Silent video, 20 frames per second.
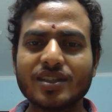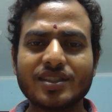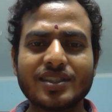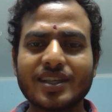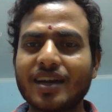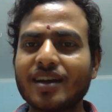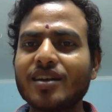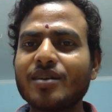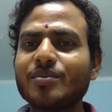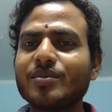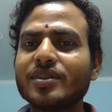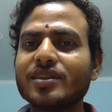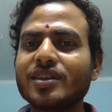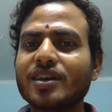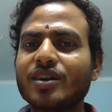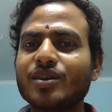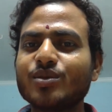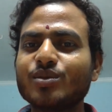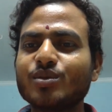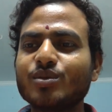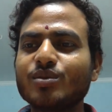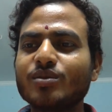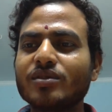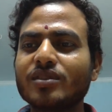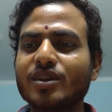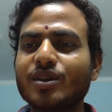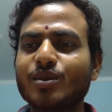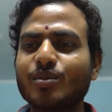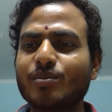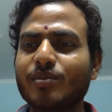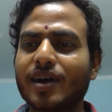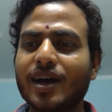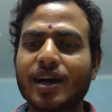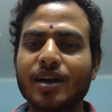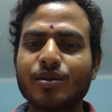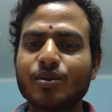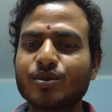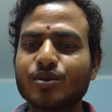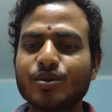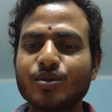చాలామంది అడుగుతూ ఉన్నారు
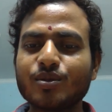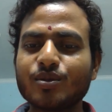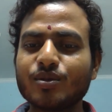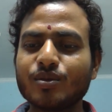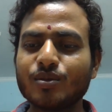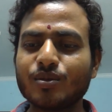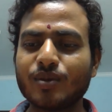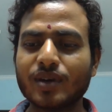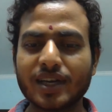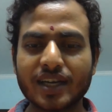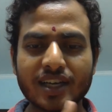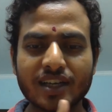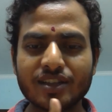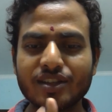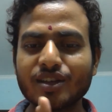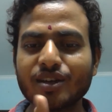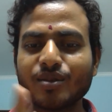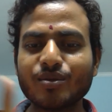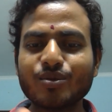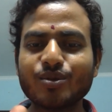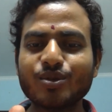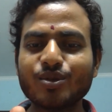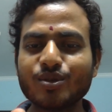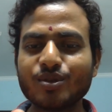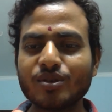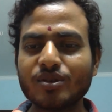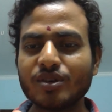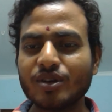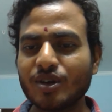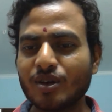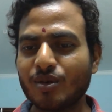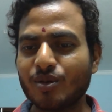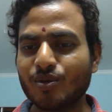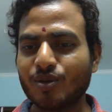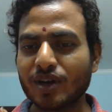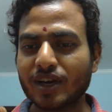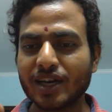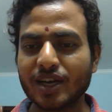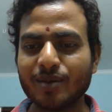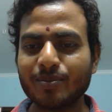మాకు ఒకే దేవుడు
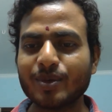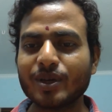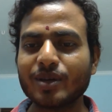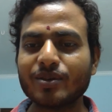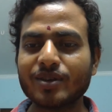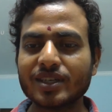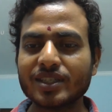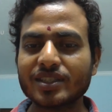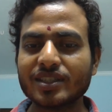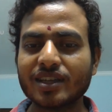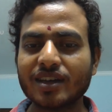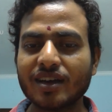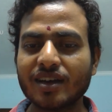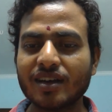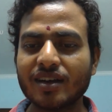ఒకే ప్రవక్త